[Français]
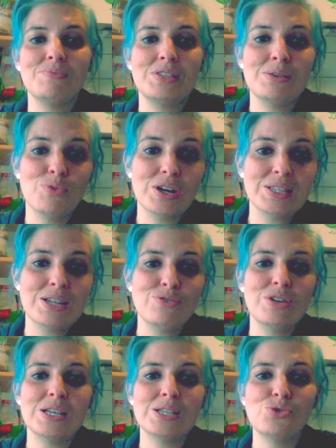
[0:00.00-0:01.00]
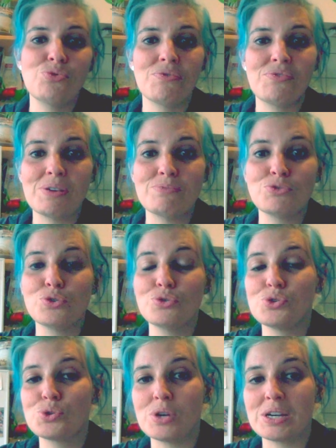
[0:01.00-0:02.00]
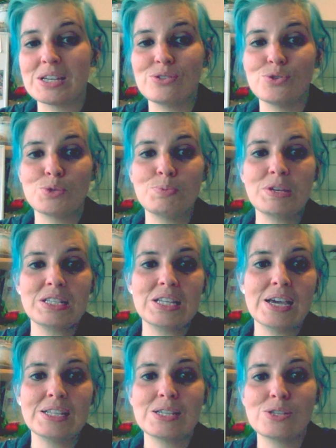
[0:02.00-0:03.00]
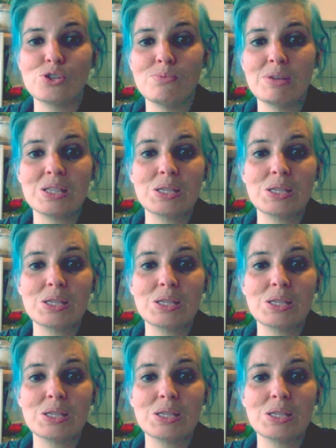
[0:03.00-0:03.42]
des mois d'annulation en fermeture de soirées et de spectacles, des semaines